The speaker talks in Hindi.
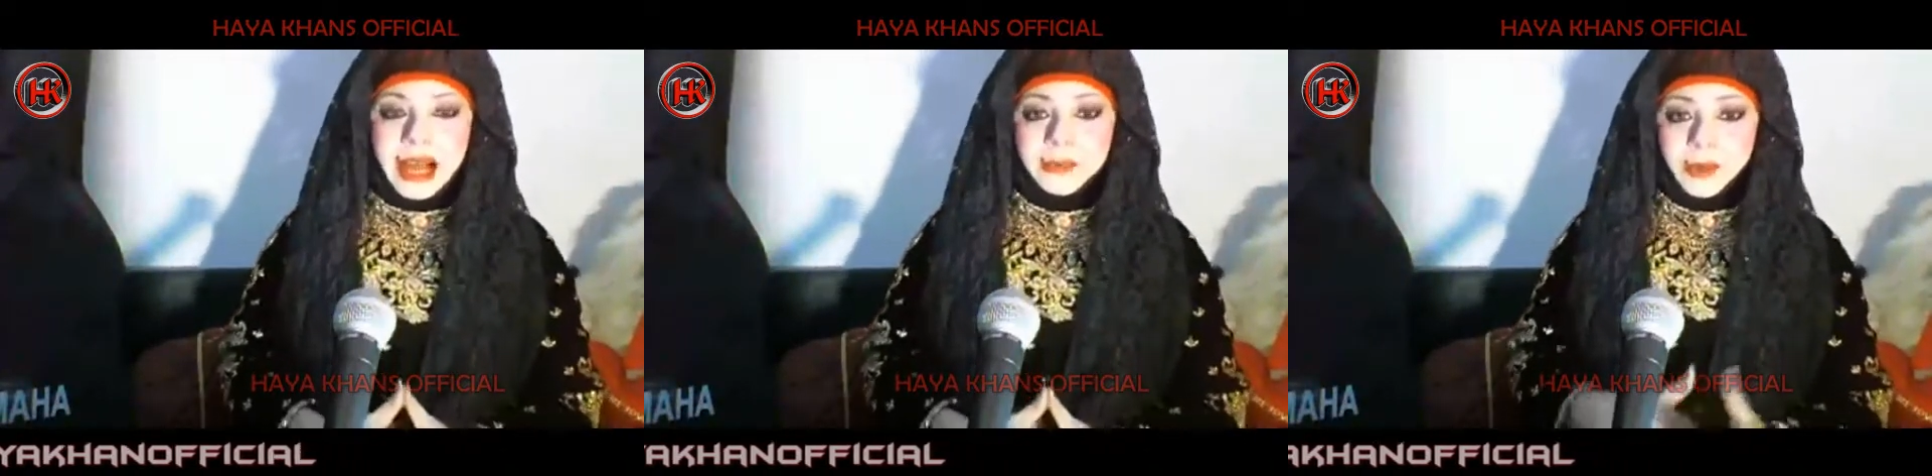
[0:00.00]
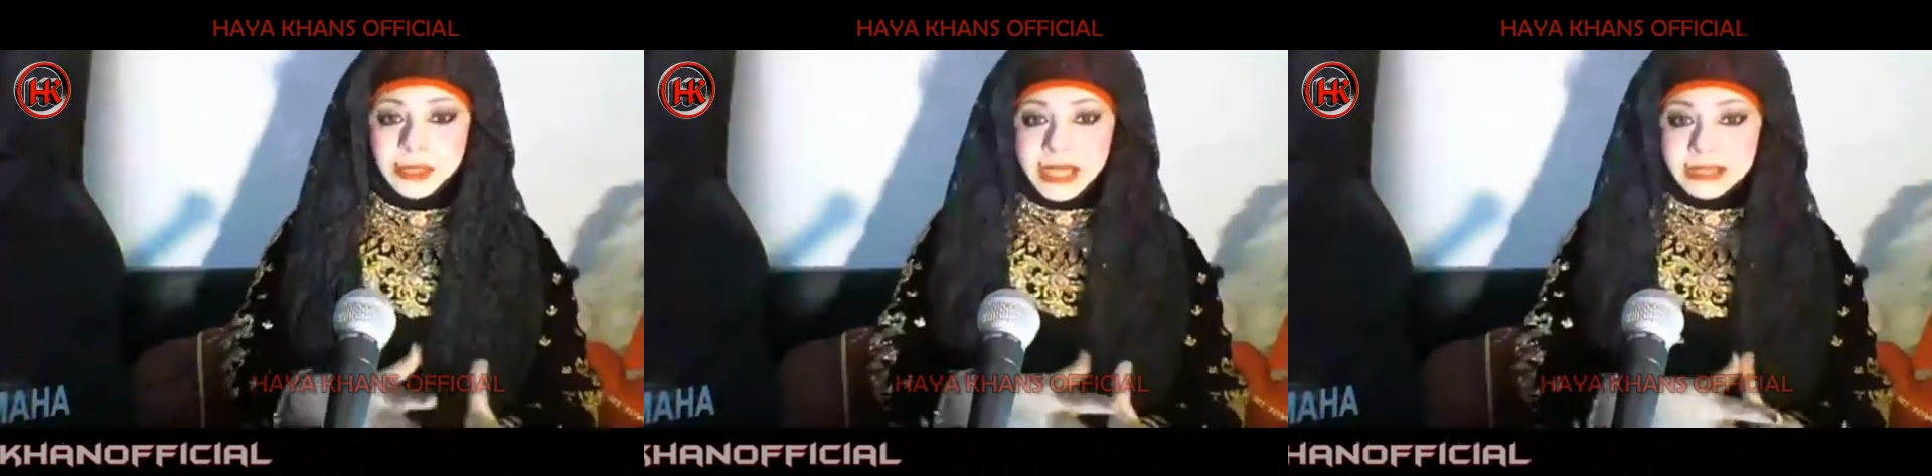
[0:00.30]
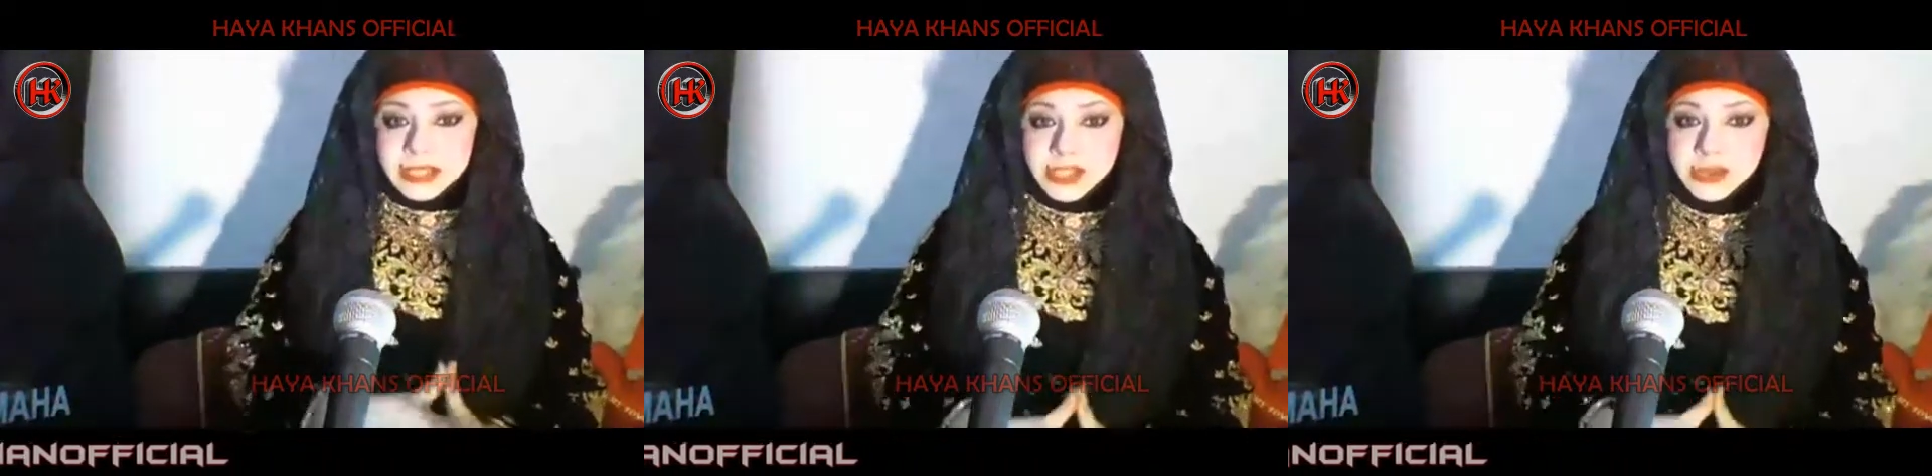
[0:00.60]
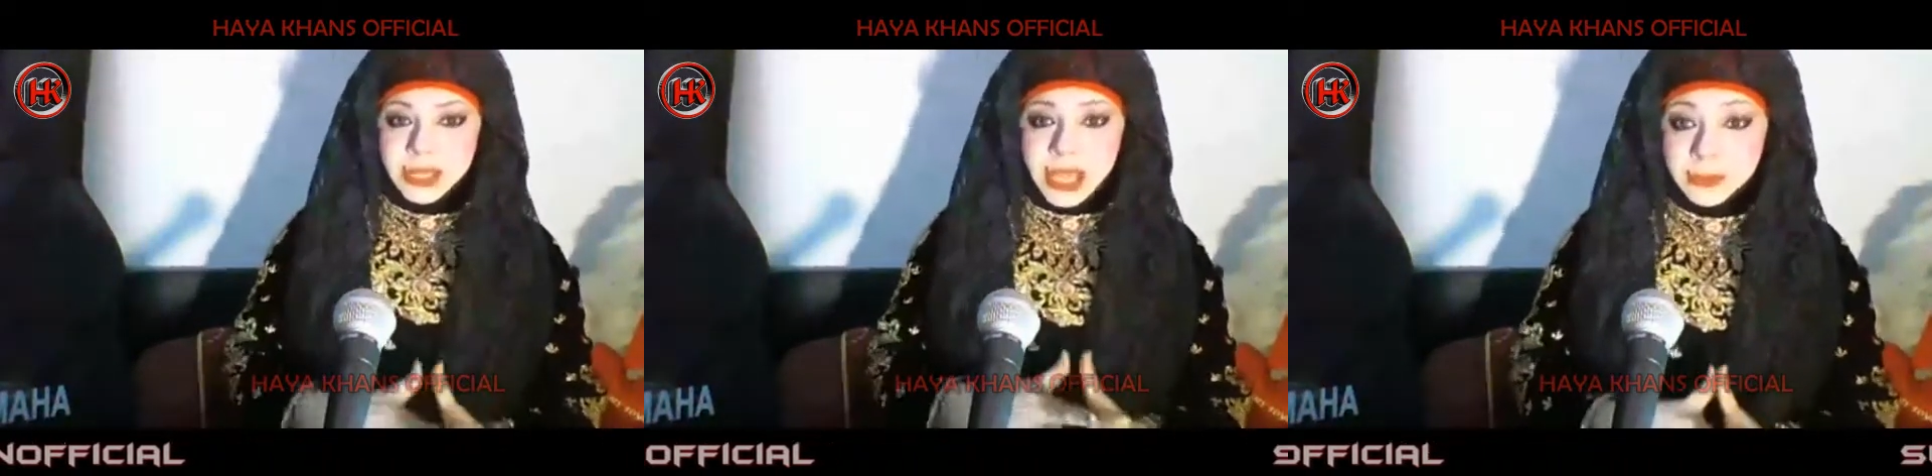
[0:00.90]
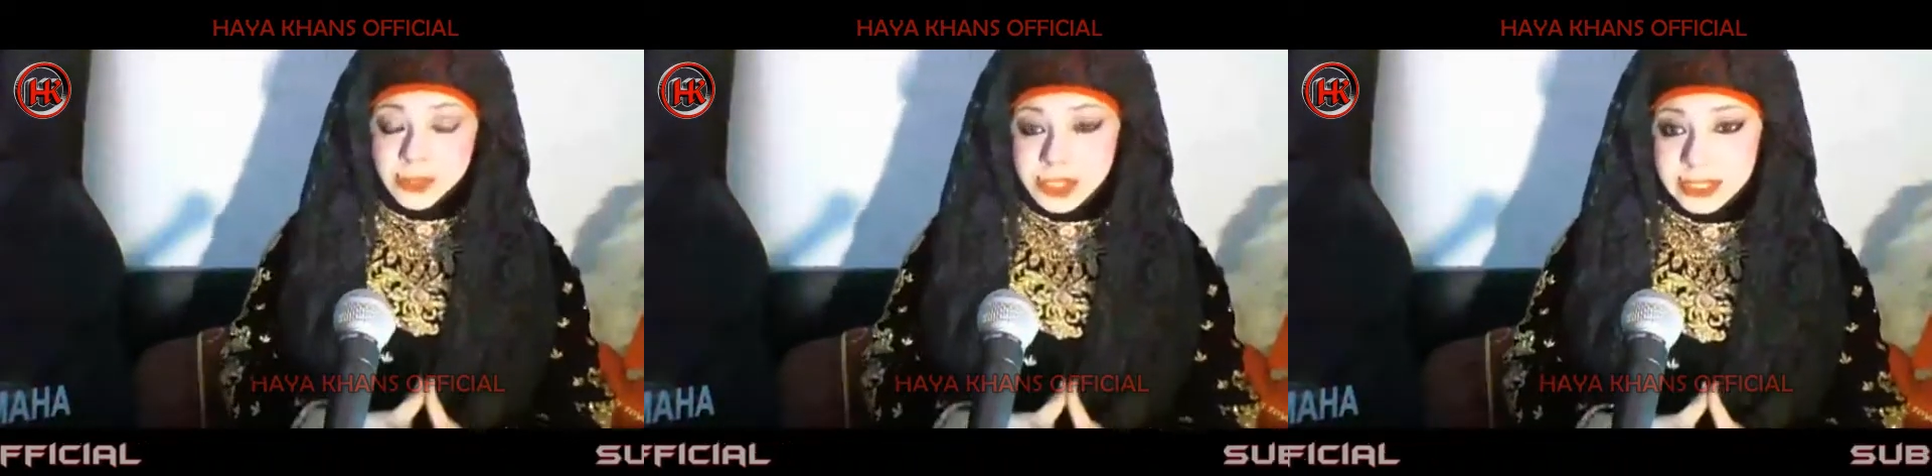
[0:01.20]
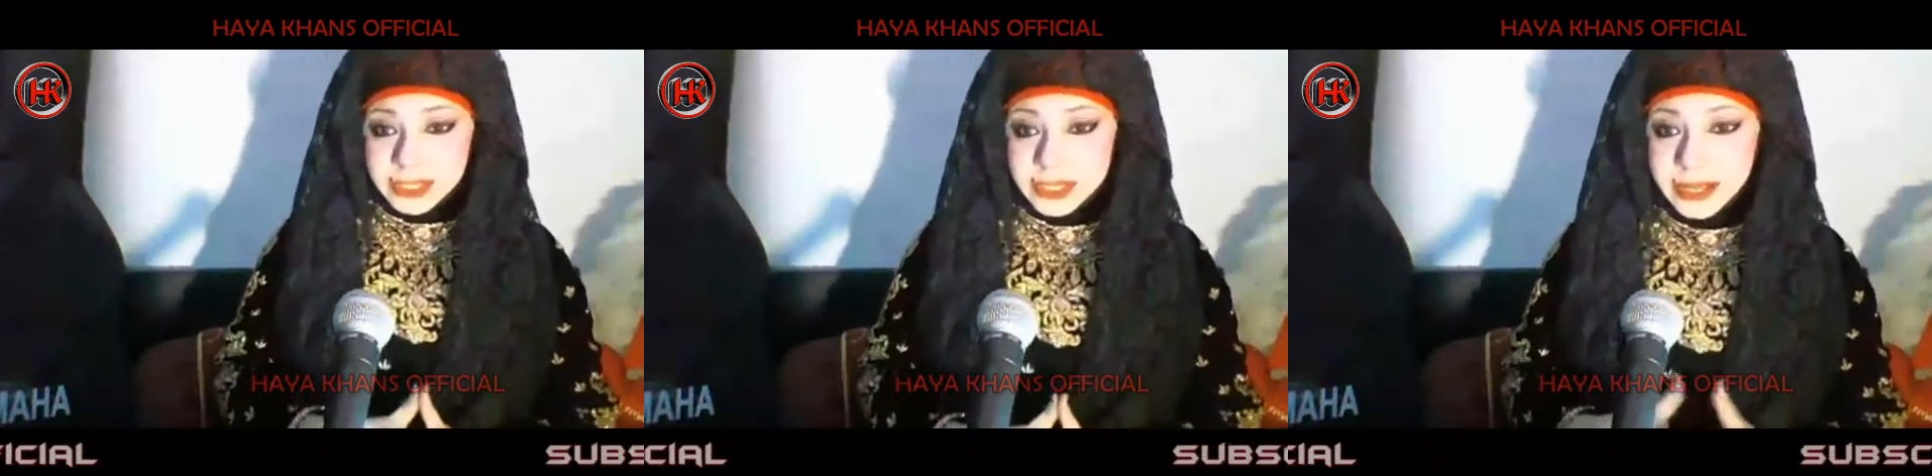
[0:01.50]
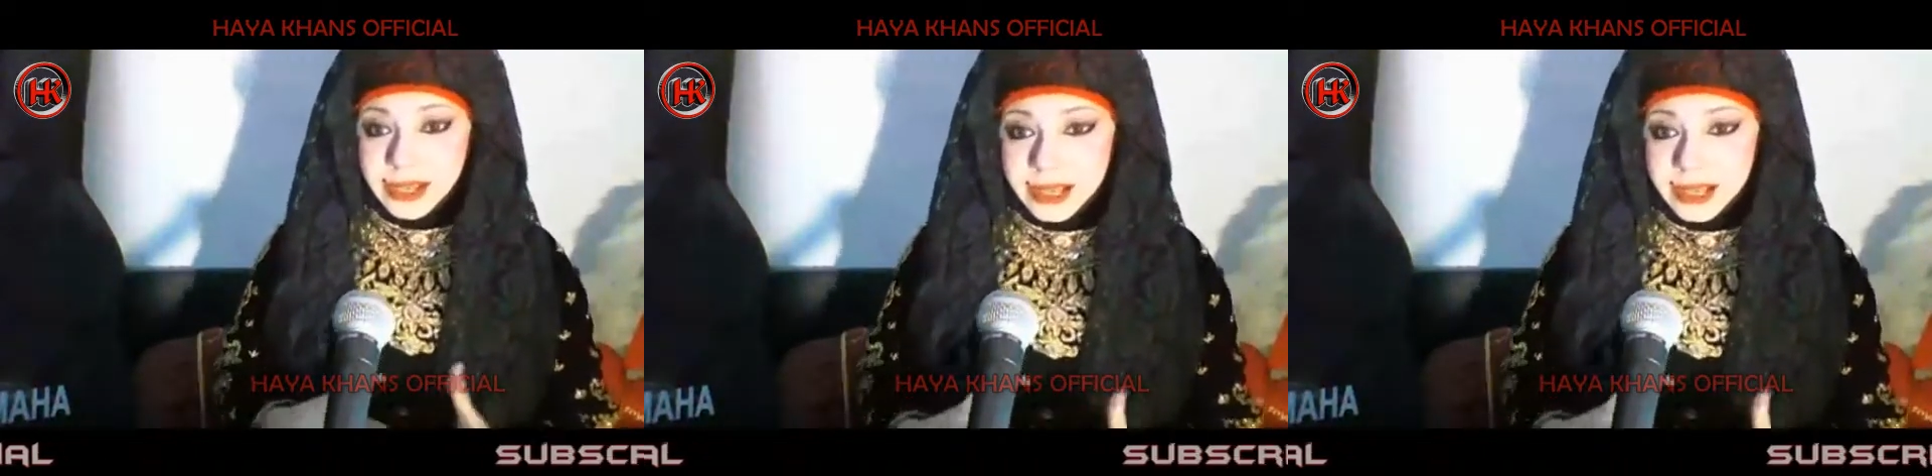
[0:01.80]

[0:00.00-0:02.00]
आपको बताते चलूँ कि आप मुझे देख रहे हैं